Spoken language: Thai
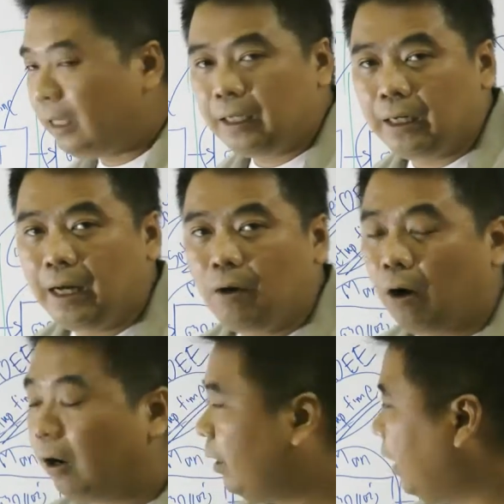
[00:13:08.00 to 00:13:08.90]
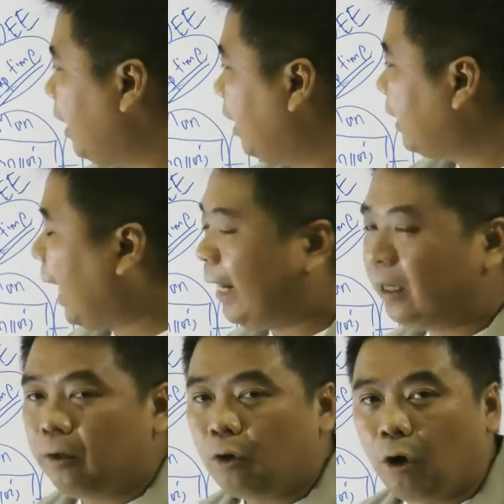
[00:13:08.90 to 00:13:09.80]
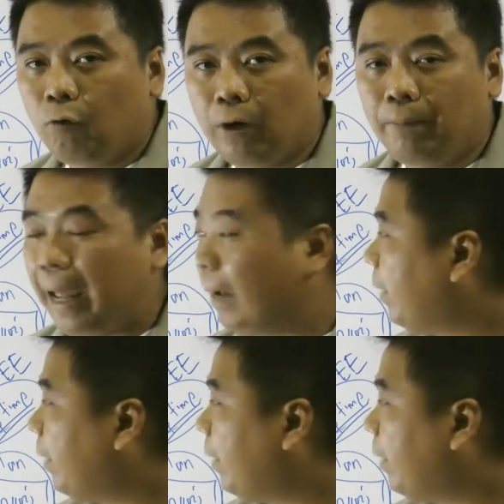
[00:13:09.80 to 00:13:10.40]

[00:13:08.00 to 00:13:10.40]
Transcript: ก็คือเรื่องของการคอนเฟิร์มแบบ